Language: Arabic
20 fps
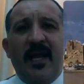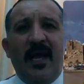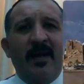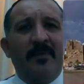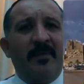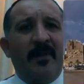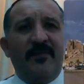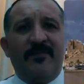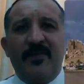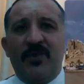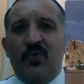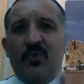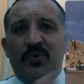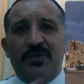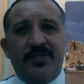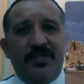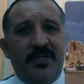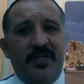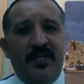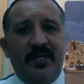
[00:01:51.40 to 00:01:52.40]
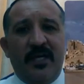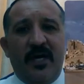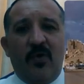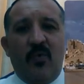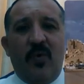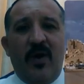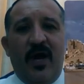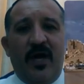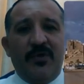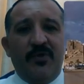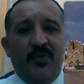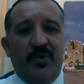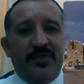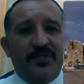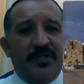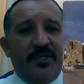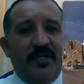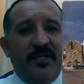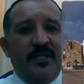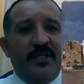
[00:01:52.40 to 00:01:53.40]
لعام 2020 أو
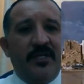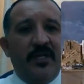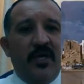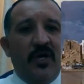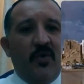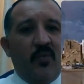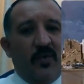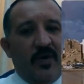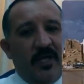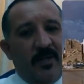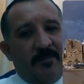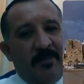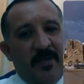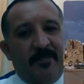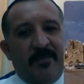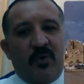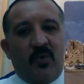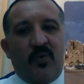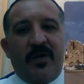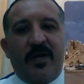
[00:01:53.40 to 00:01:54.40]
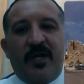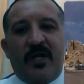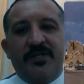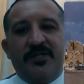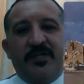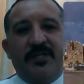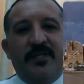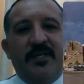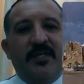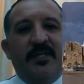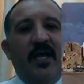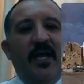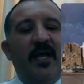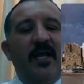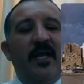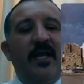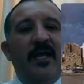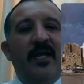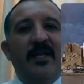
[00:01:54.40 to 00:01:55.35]
21 وهي بيبر ورقة جديدة